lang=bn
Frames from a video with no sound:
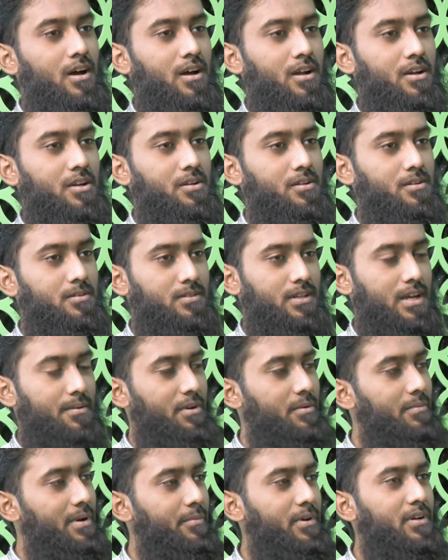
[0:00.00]
আর
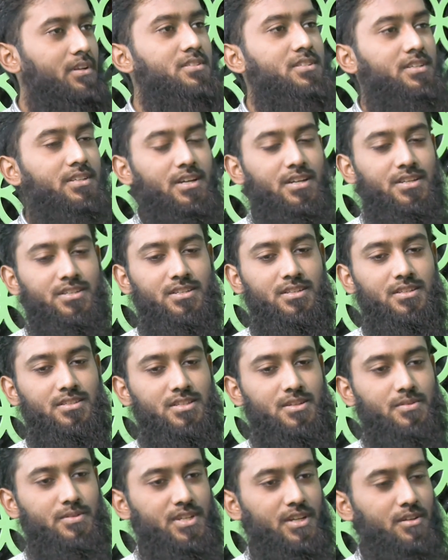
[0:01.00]
নামের ব্যাপারটা যেটা আসে
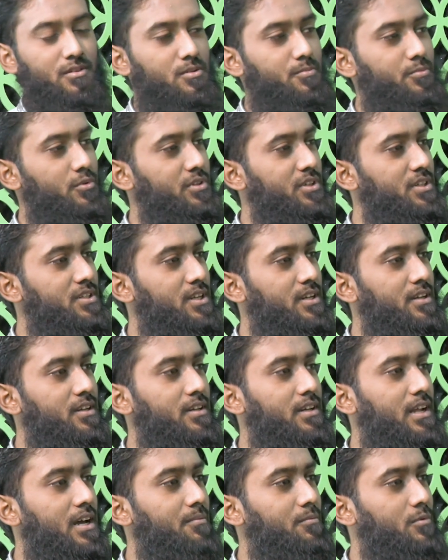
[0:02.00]
যে যে কোনো
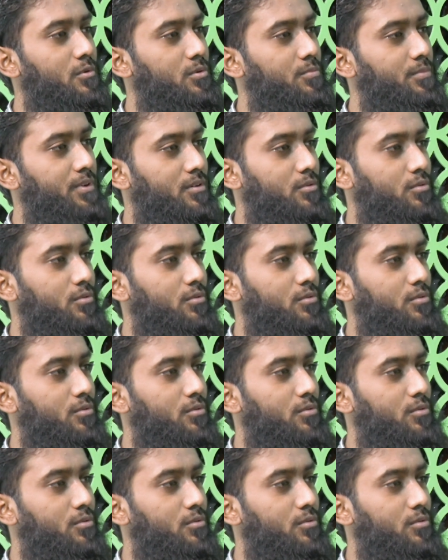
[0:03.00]
প্রতিষ্ঠানের নাম খুবই